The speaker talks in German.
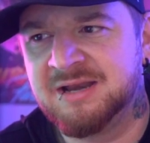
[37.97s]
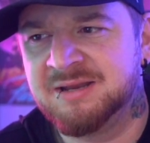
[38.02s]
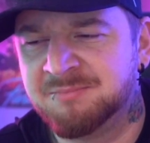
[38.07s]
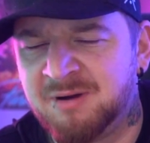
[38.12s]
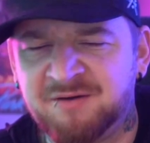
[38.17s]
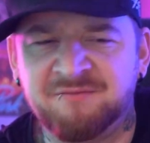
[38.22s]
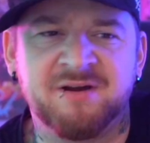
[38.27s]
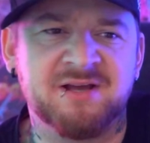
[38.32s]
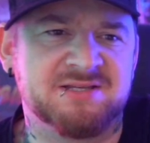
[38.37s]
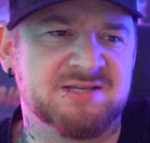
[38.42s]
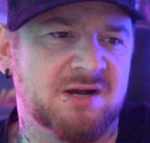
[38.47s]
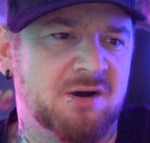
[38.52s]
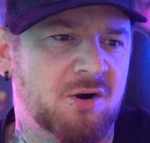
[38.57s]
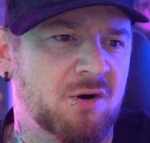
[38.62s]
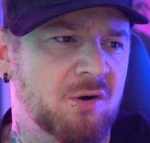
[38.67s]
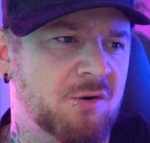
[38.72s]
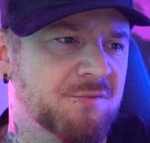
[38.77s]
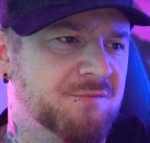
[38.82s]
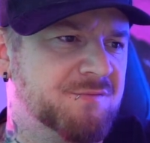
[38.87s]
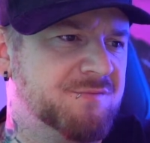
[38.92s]
Die machen wir jetzt
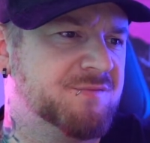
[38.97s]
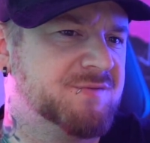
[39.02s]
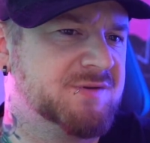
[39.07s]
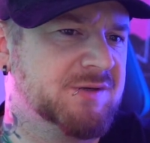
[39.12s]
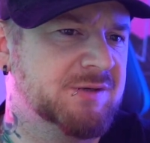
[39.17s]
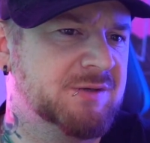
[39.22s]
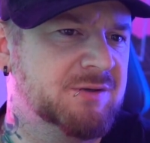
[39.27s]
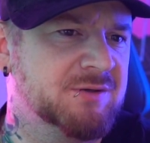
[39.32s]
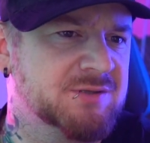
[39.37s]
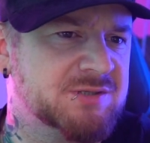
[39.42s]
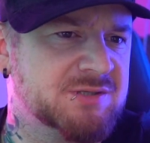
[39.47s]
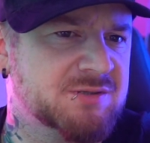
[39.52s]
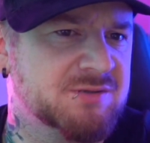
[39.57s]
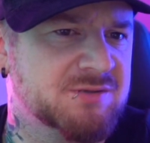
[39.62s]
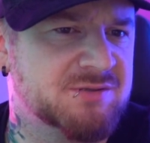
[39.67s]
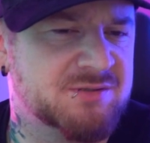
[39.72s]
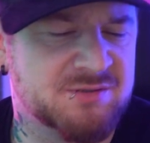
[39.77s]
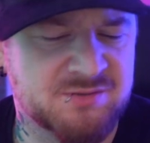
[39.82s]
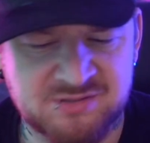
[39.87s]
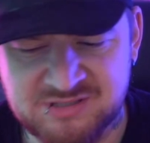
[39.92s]
auf. So, zu,
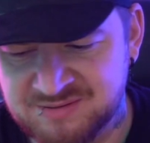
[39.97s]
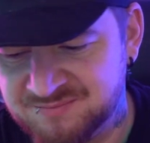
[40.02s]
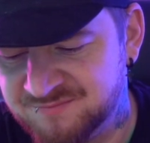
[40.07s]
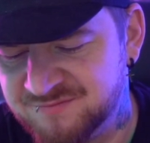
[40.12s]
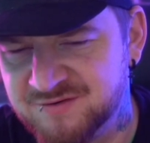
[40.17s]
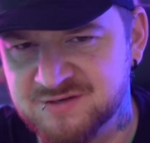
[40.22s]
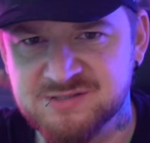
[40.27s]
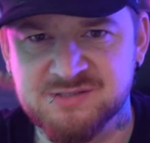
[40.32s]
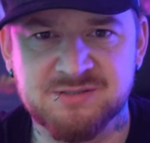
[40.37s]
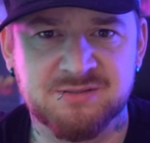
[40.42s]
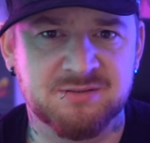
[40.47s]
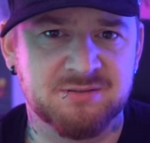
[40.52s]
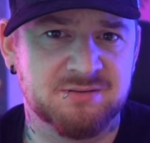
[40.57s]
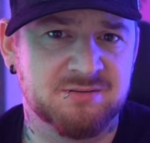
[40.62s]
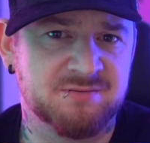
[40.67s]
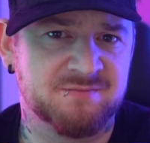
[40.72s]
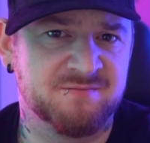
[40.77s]
zusammenfassen.